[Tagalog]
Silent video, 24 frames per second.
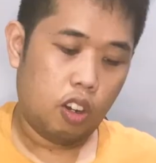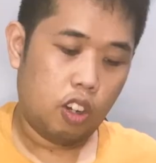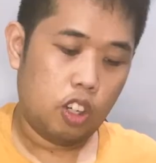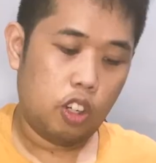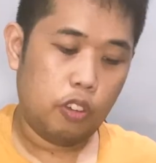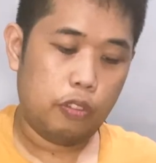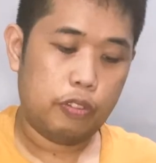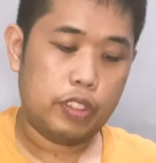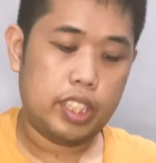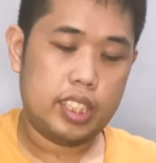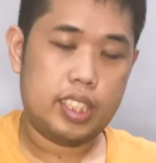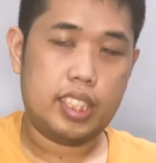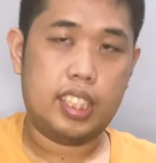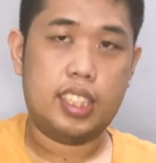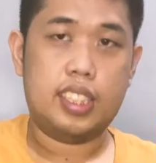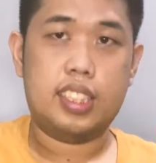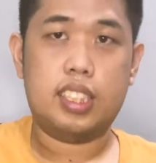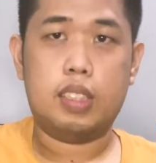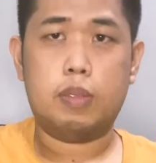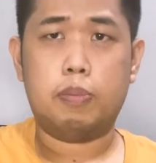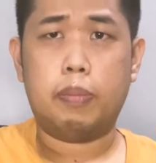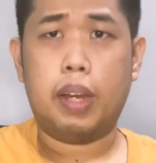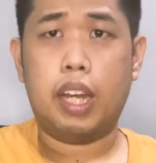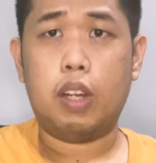All of this is
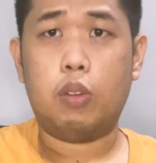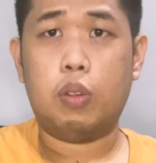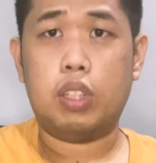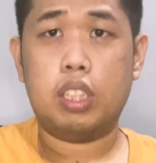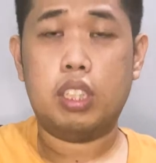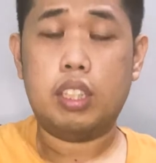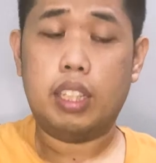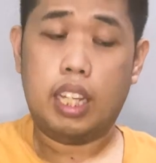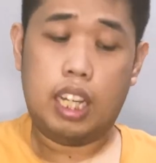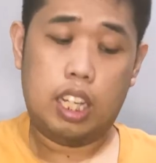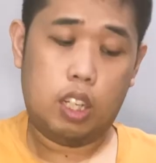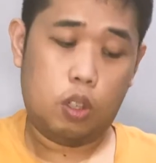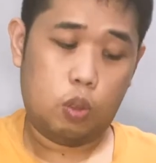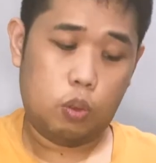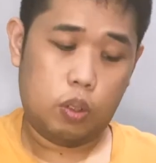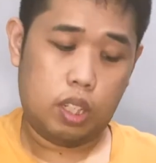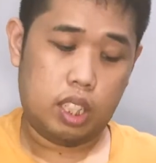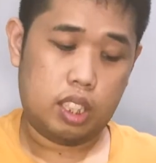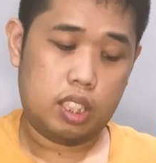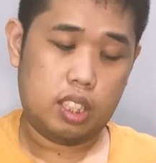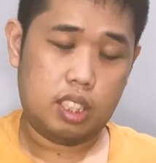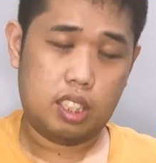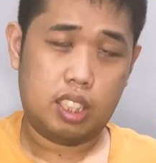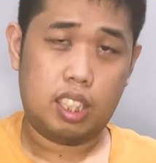buy one take
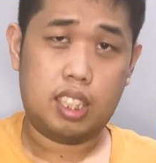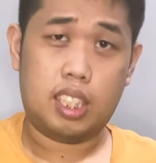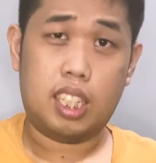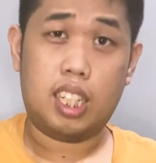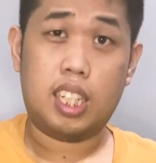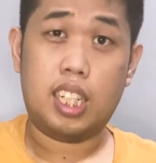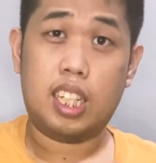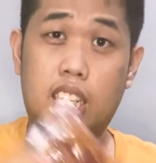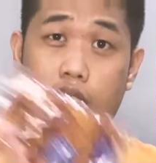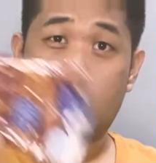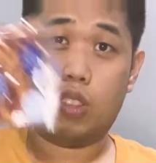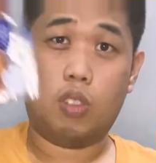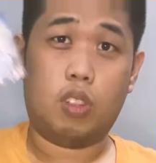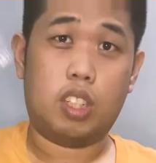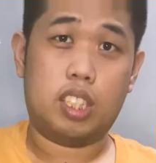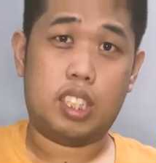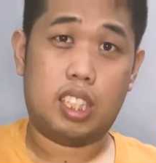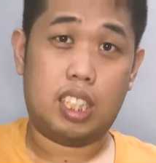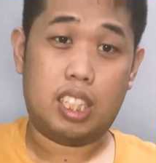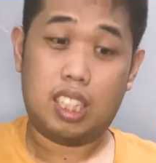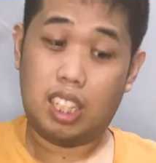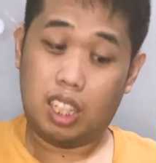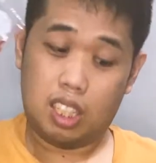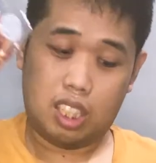one. Isa na lang to
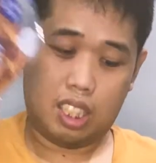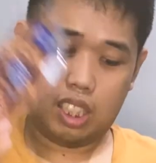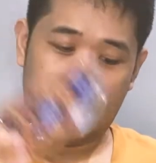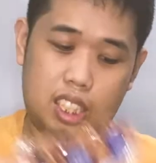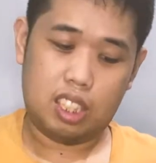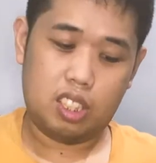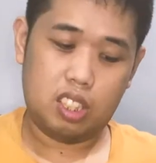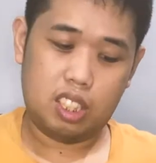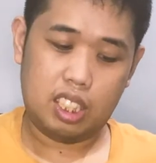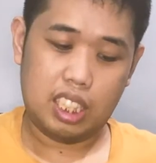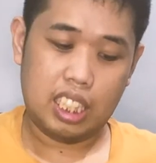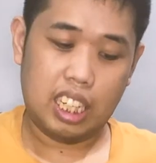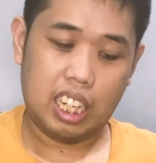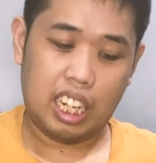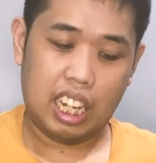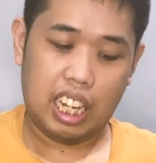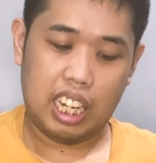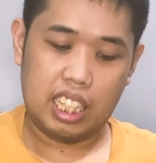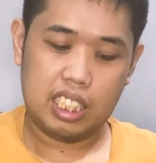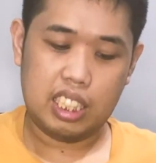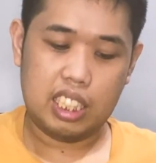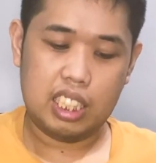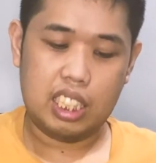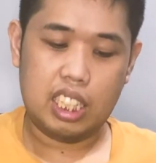kasi naka,
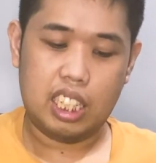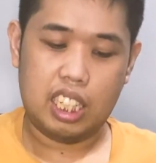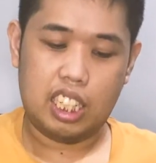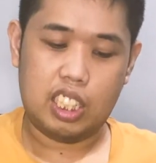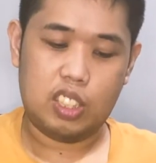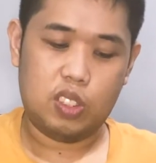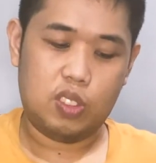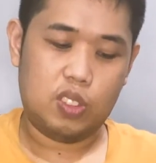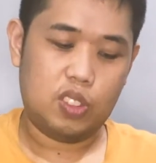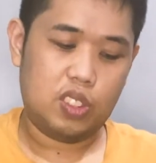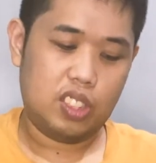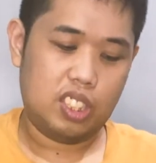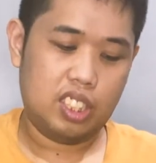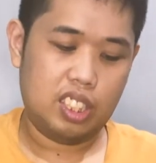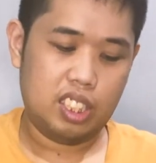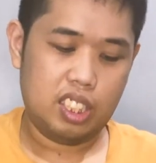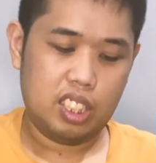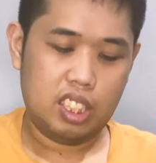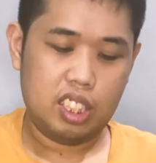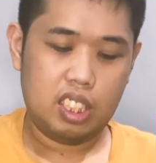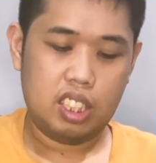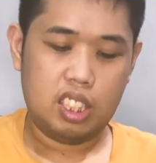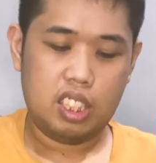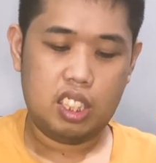kinakain na nila ngayon.
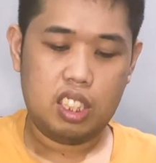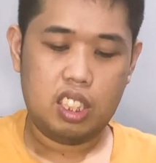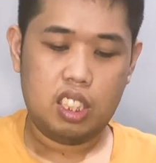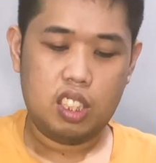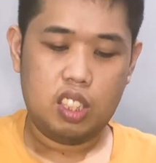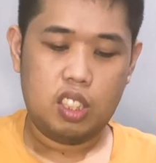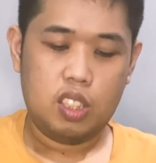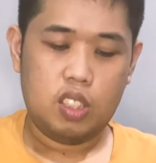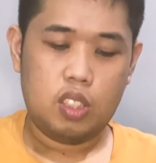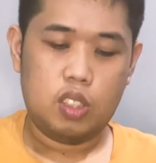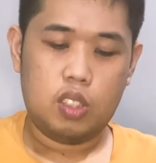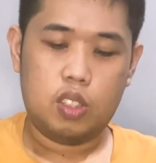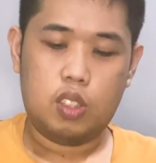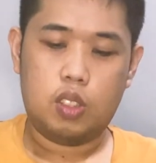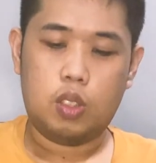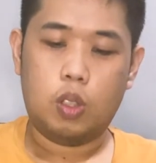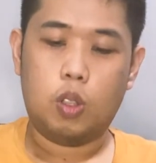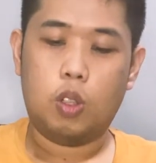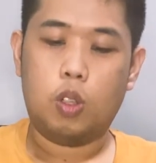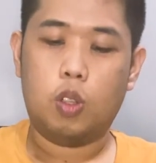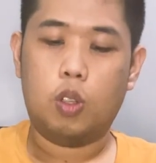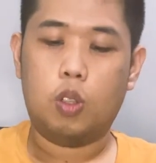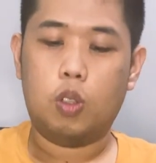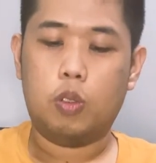So,
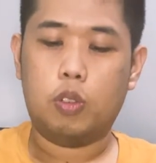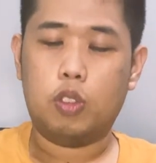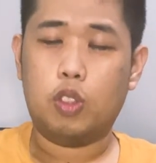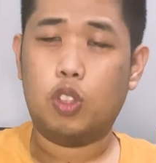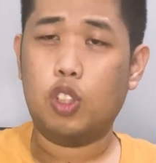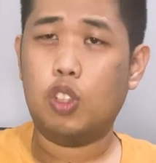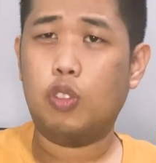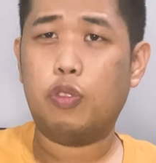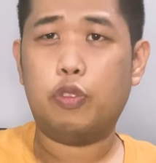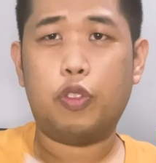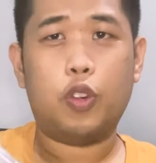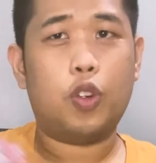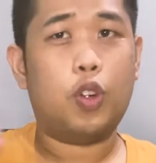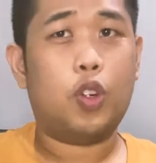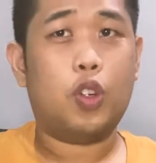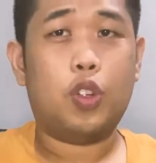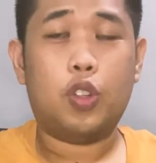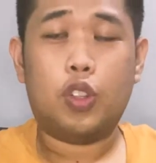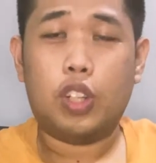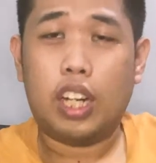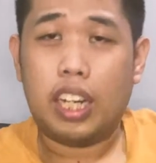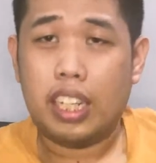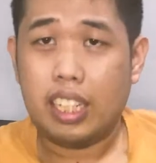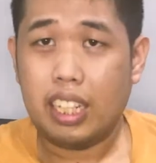good for,
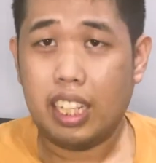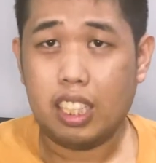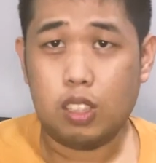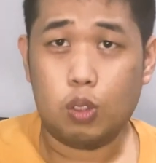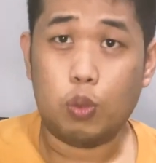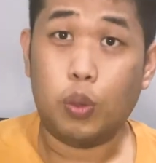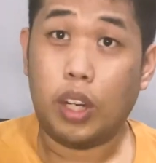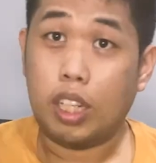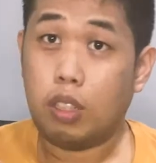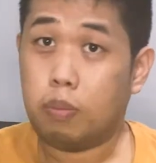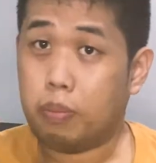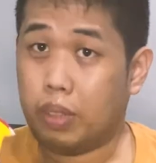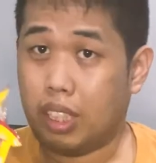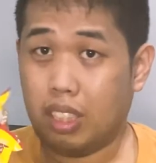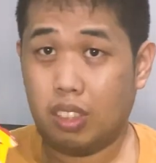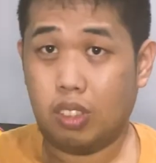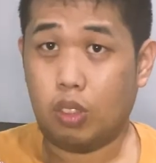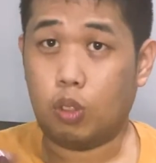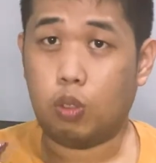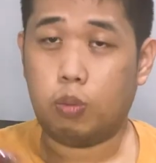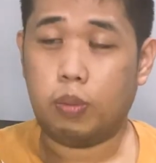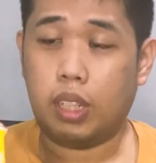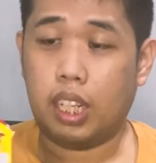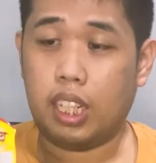I guess, one month
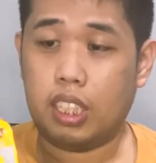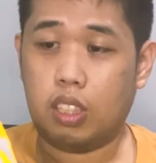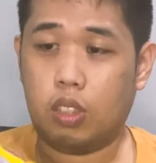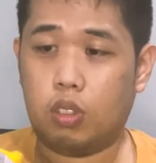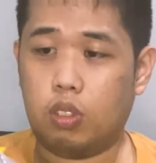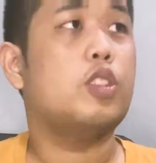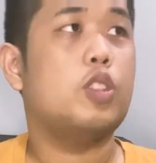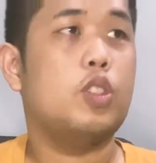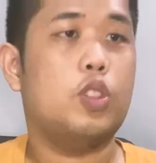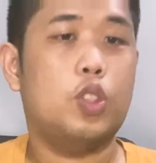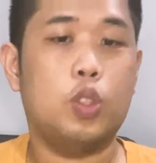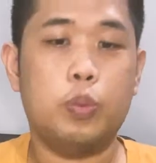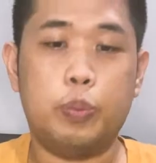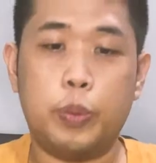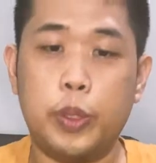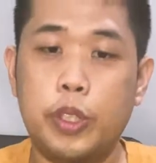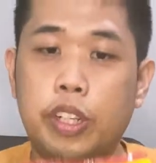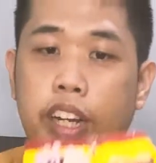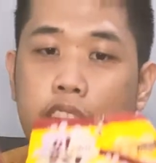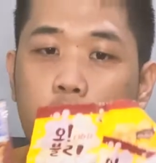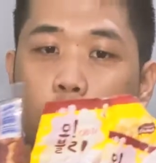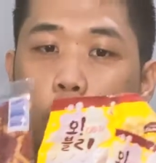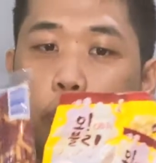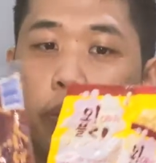tong mga to. Super
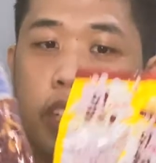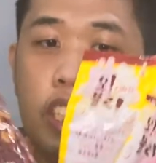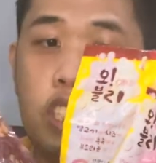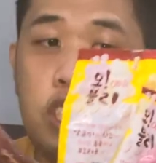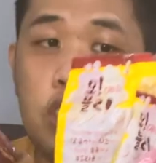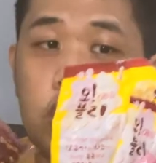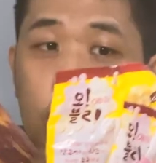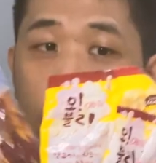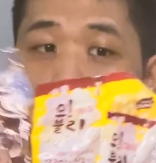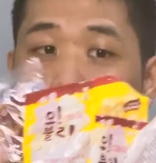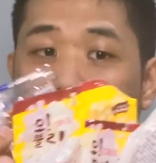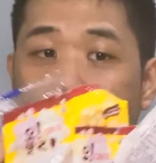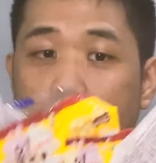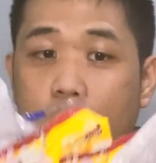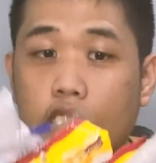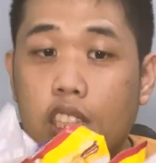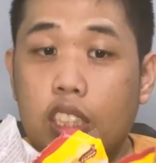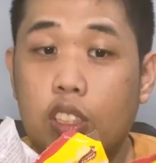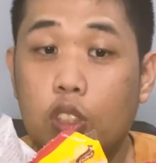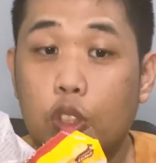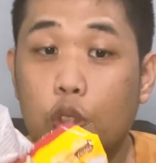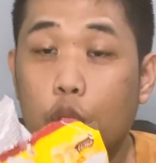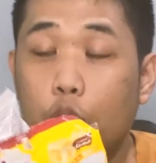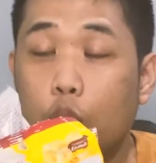recommend ko to kasi
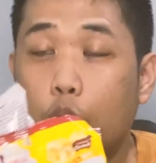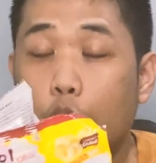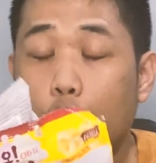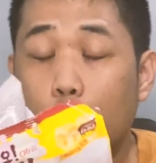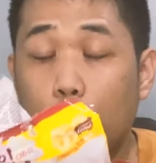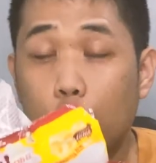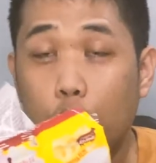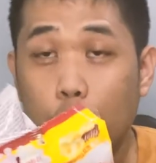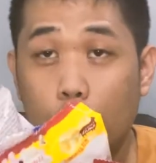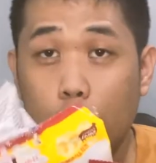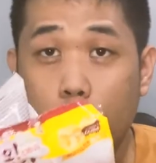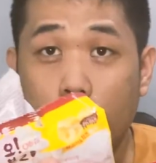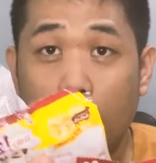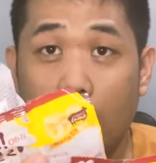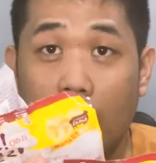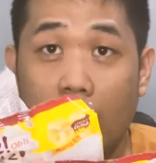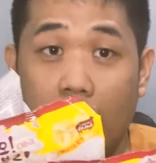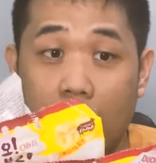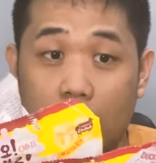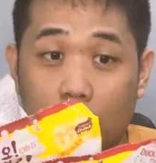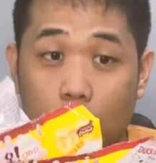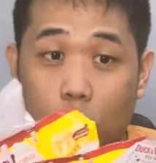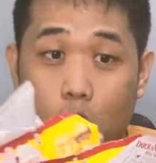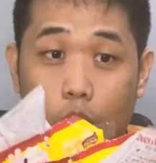gustong gusto to ng mga
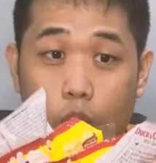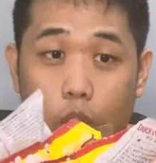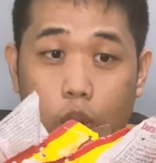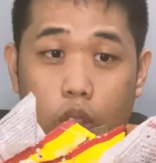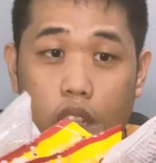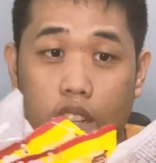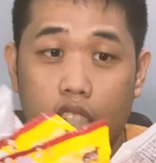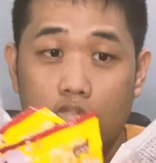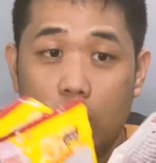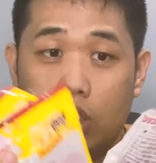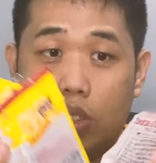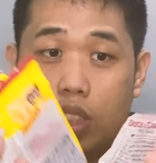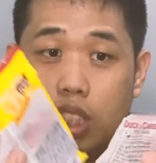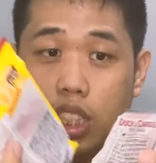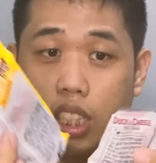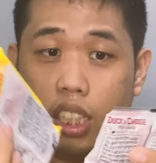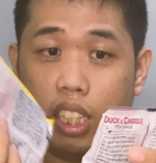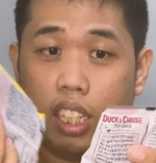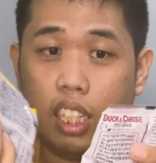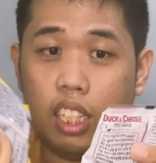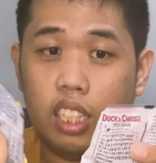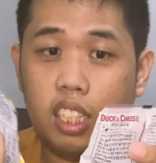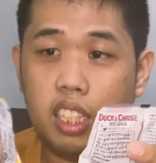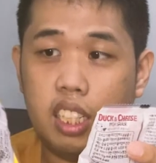aso ko actually.
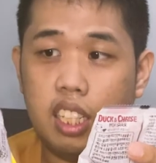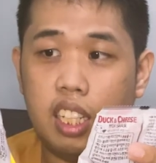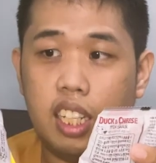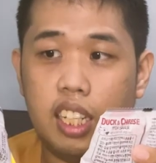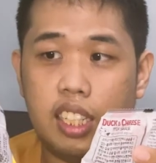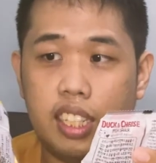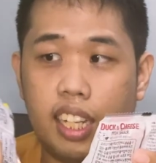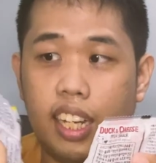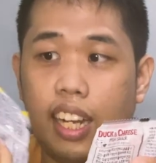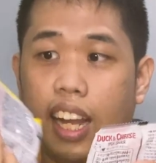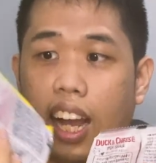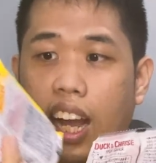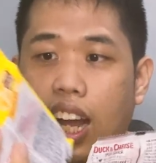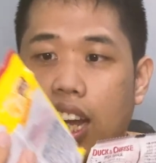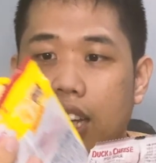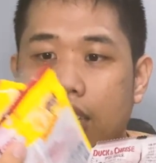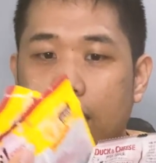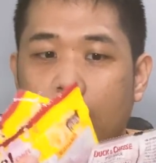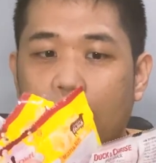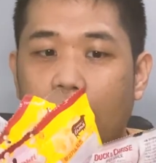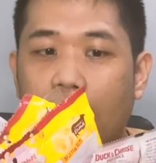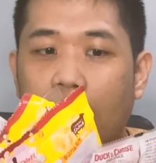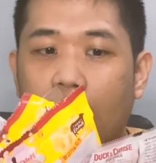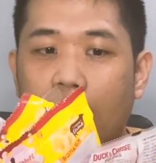Naga,
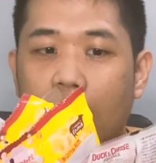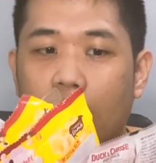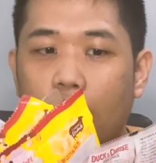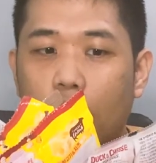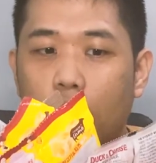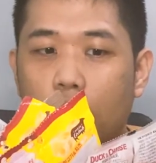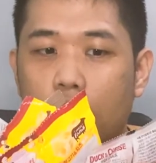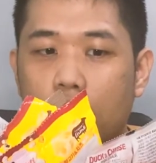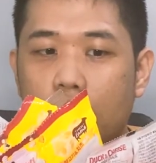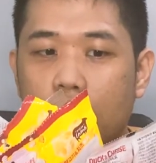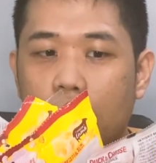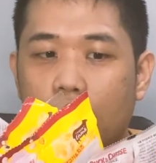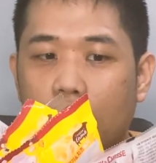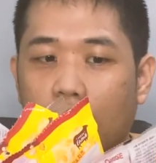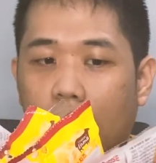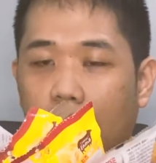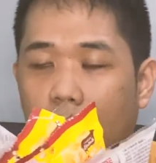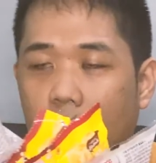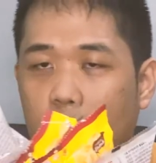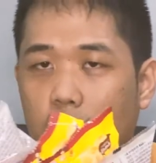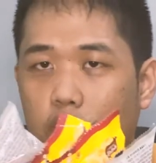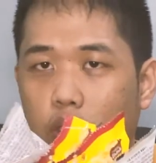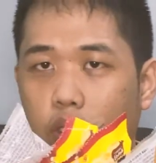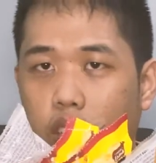nag-aagawan sila
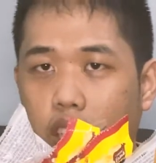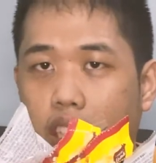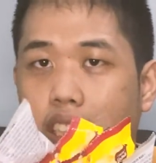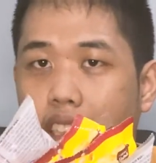actually.